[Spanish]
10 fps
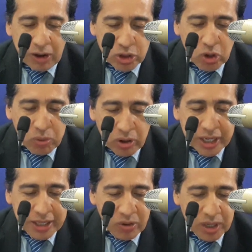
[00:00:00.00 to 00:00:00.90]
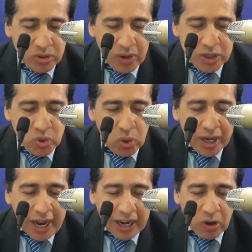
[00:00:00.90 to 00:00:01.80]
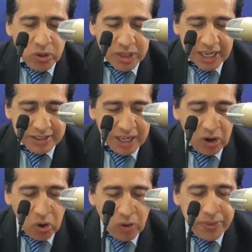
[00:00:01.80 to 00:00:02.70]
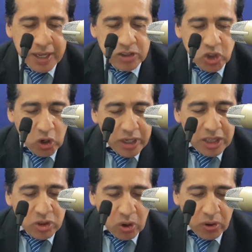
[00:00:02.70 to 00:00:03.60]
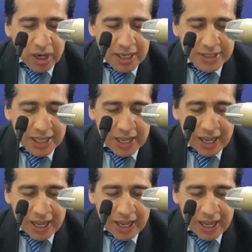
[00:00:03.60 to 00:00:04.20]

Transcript: otro brother de corazón azul, Carlos Castrejón, Johnny Torres,